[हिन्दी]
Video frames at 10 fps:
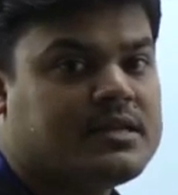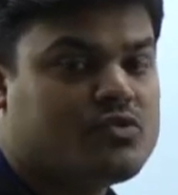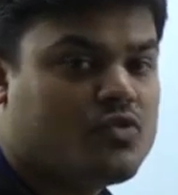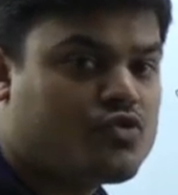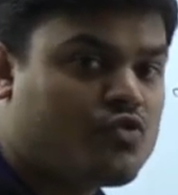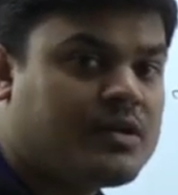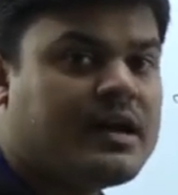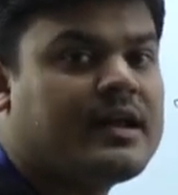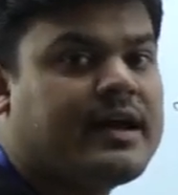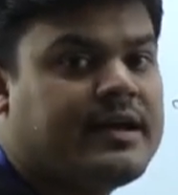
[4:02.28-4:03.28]
हैं जो
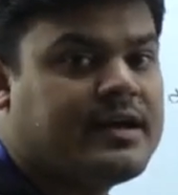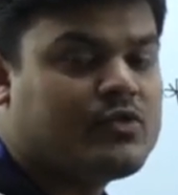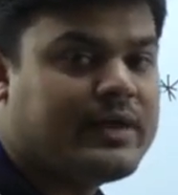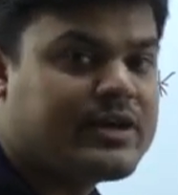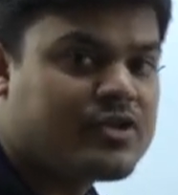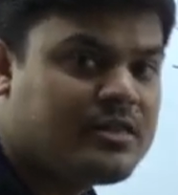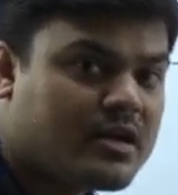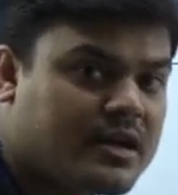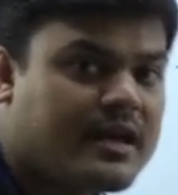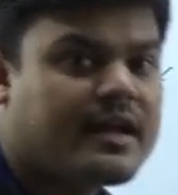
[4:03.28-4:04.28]
चुनकर आए हैं जो इलेक्शन
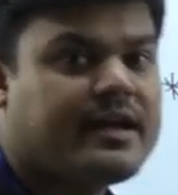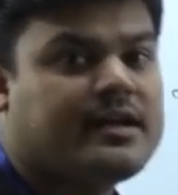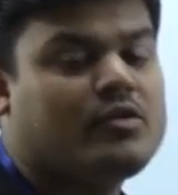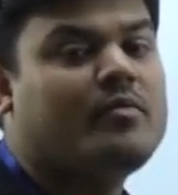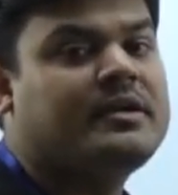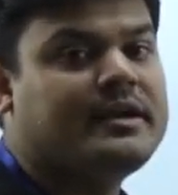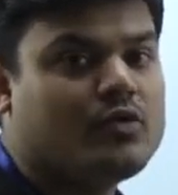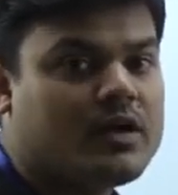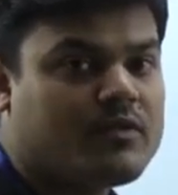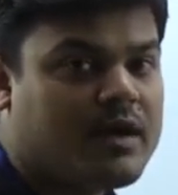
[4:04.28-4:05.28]
लड़कर आए हैं
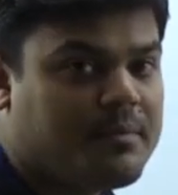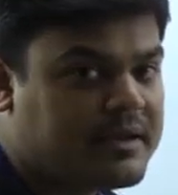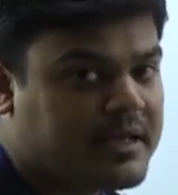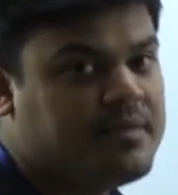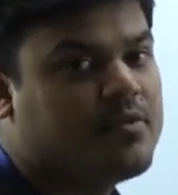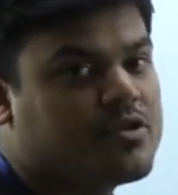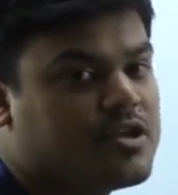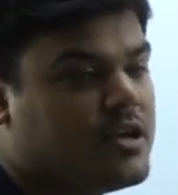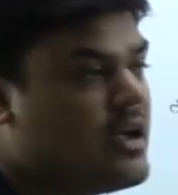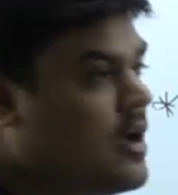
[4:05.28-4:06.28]
नॉमिनेट होकर वहां पर नहीं
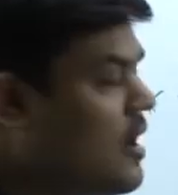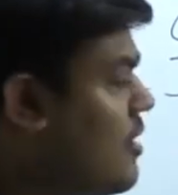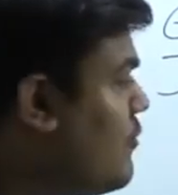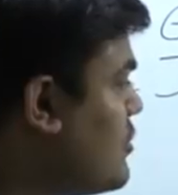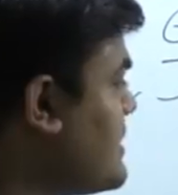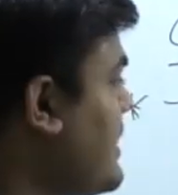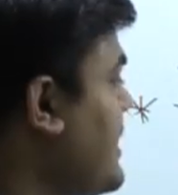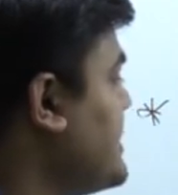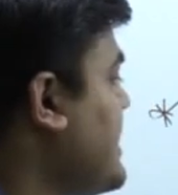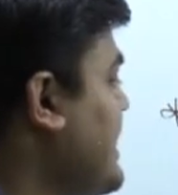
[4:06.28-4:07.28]
पहुंचे हैं वो
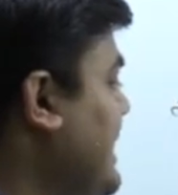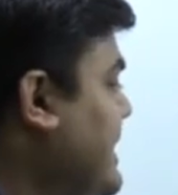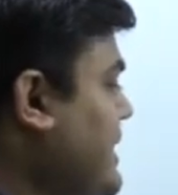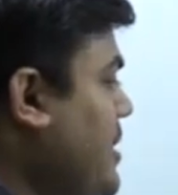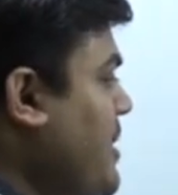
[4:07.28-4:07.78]
सारे के सारे इलेक्टेड